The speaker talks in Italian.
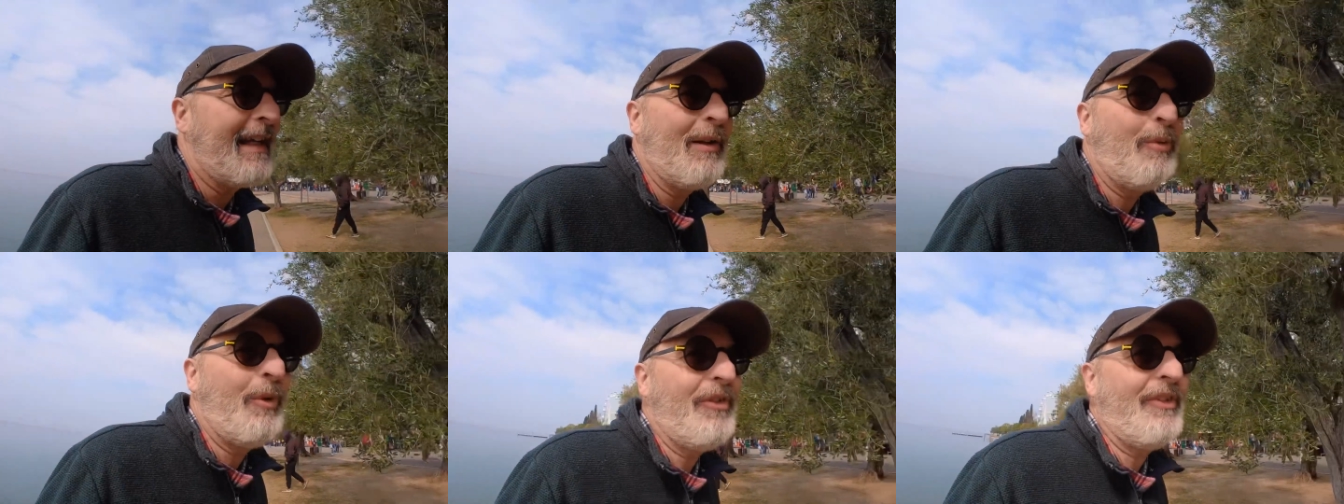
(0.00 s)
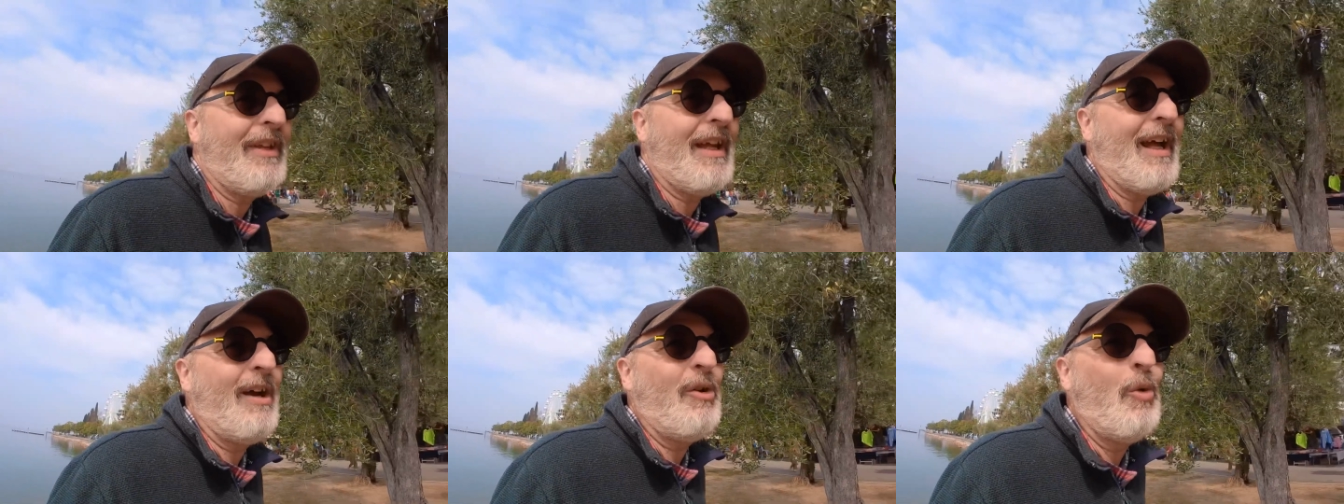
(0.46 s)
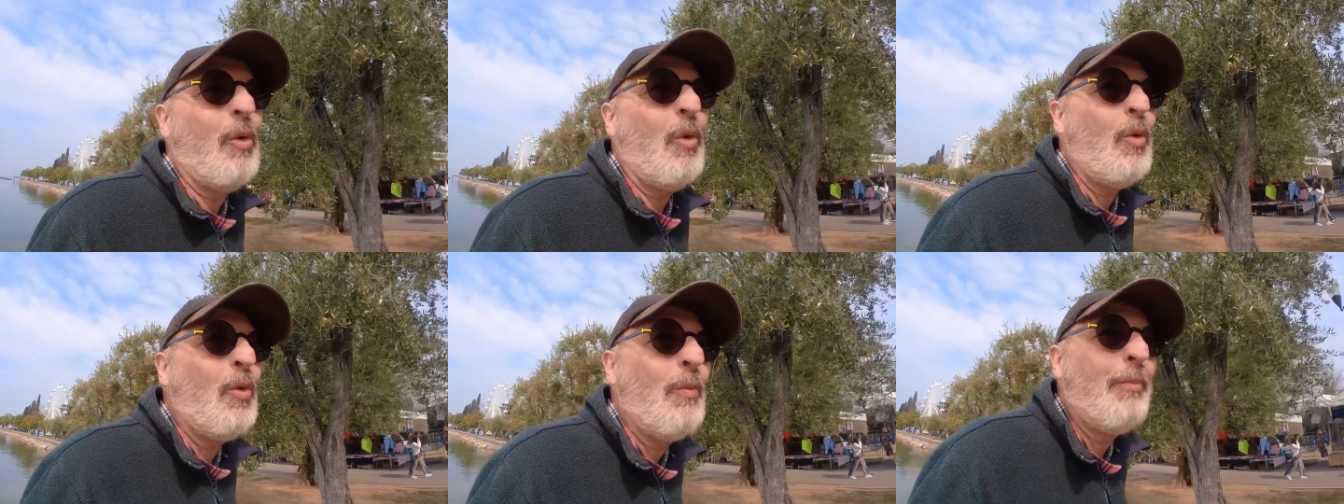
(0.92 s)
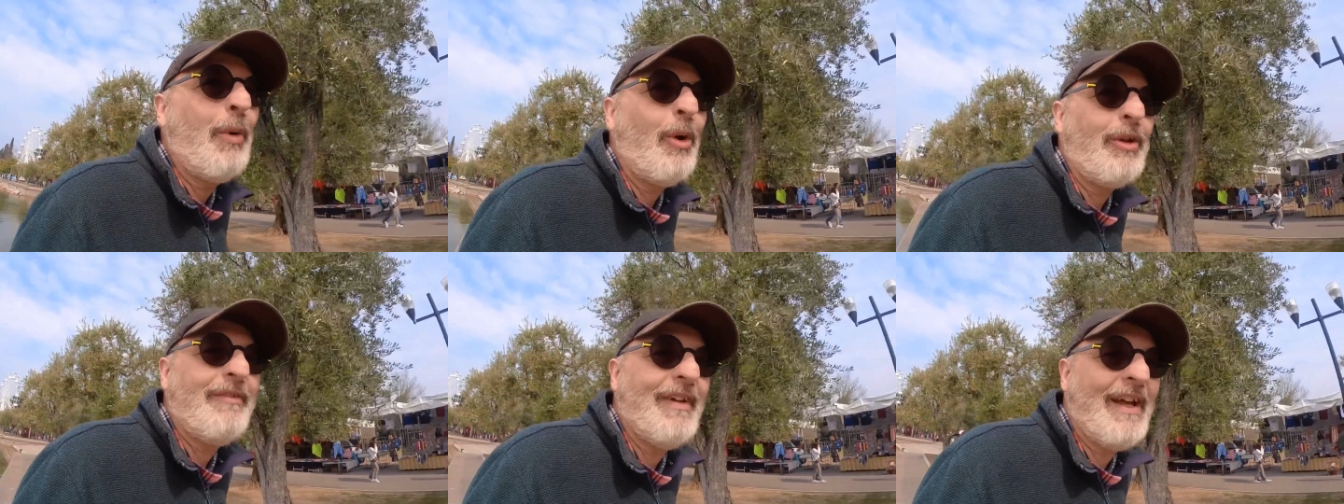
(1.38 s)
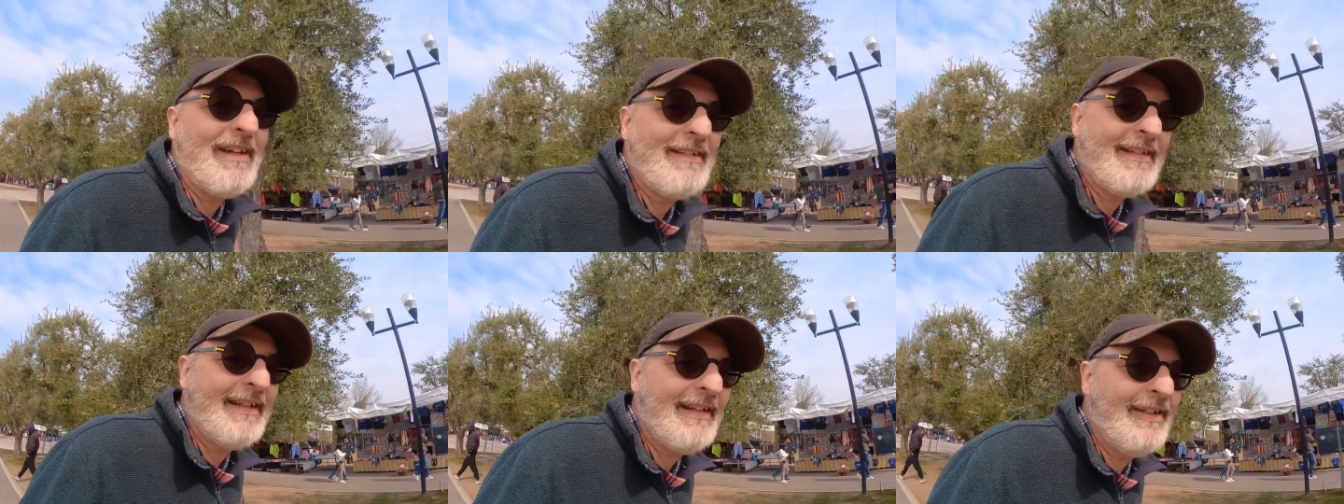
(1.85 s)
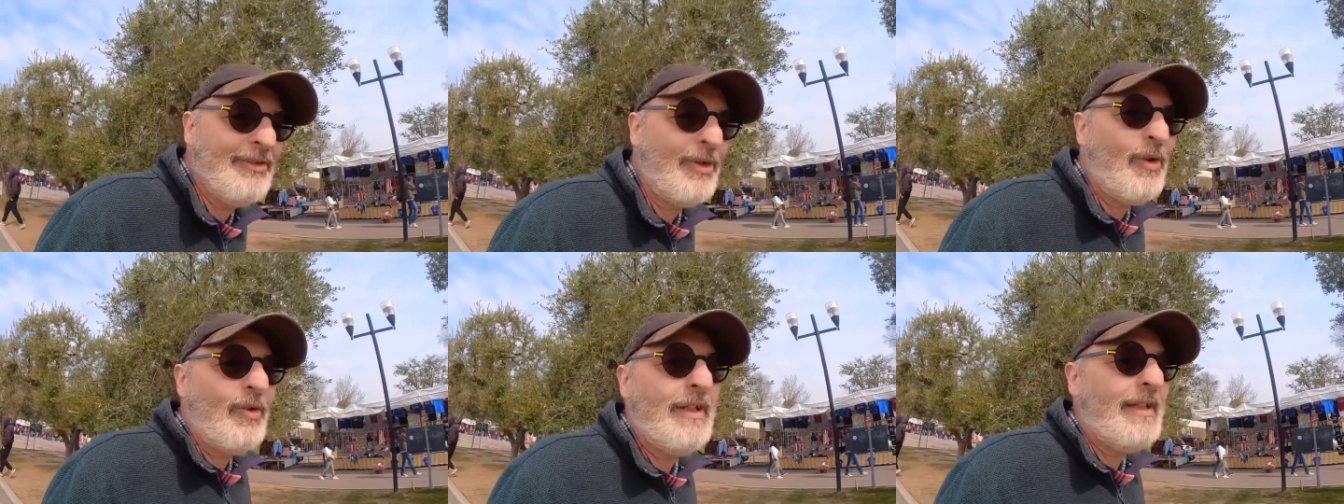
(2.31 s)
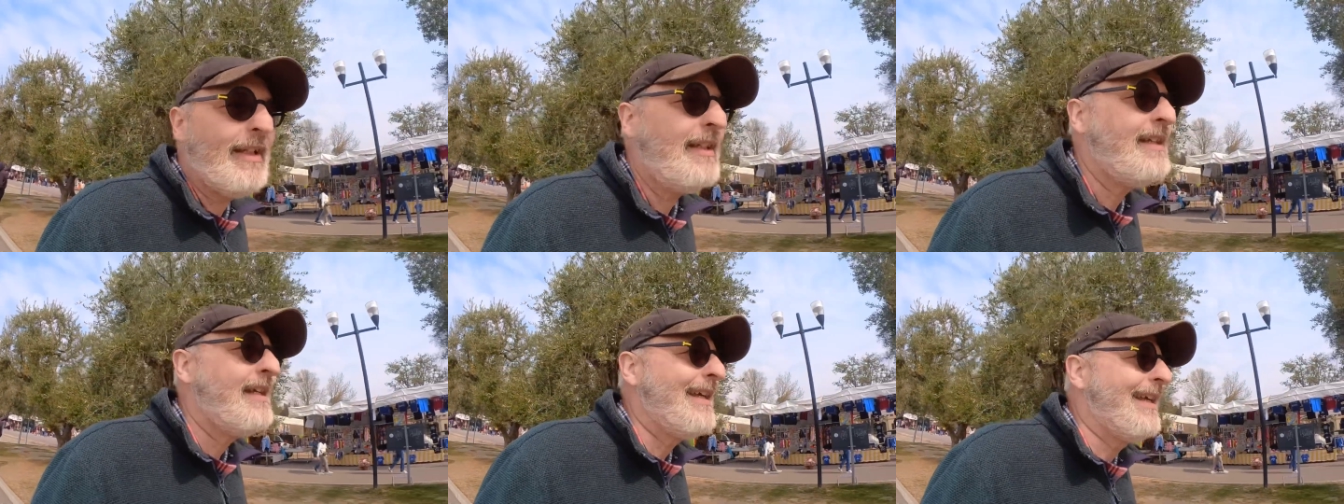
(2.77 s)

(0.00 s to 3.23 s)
anche questa un po' diversa dalle solite